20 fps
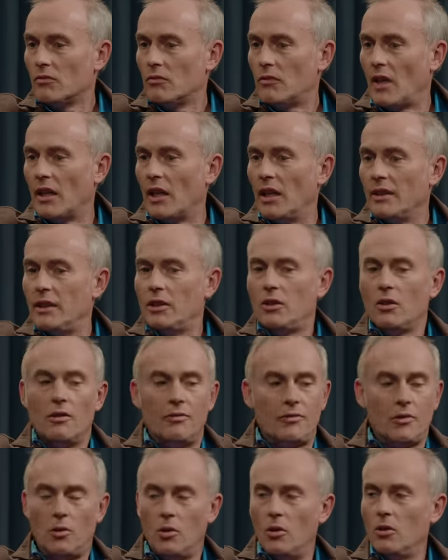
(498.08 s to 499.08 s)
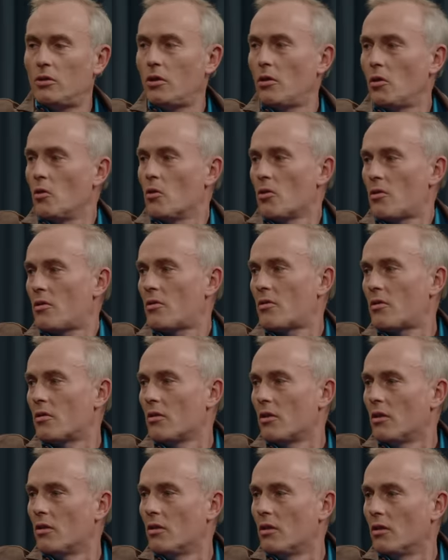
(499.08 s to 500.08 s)
dann hatte ich oft große Lust äh,
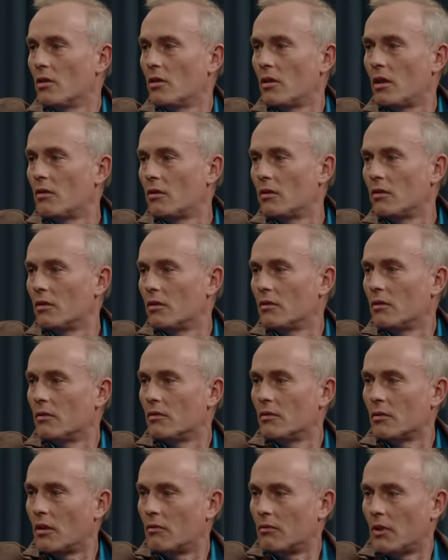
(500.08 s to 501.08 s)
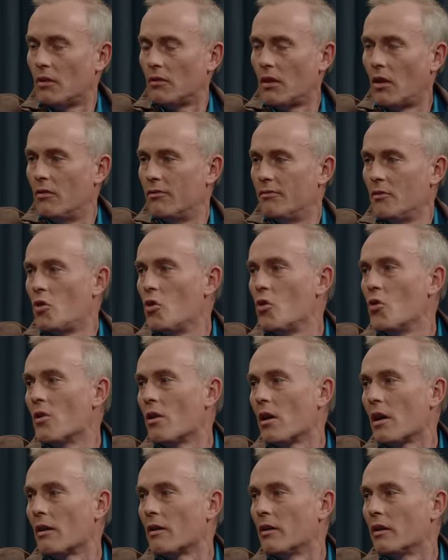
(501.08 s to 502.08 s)
äh, auf einen
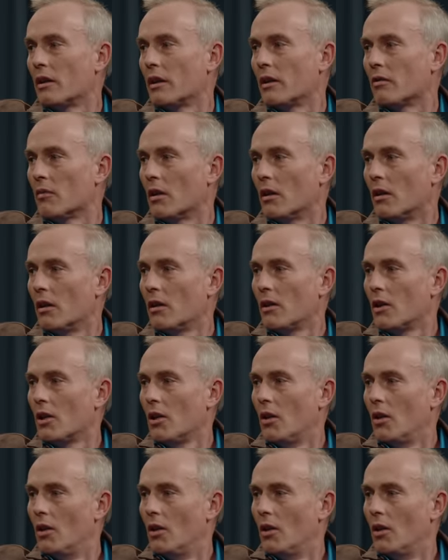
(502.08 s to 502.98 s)
Döner, sag ich mal. Hm?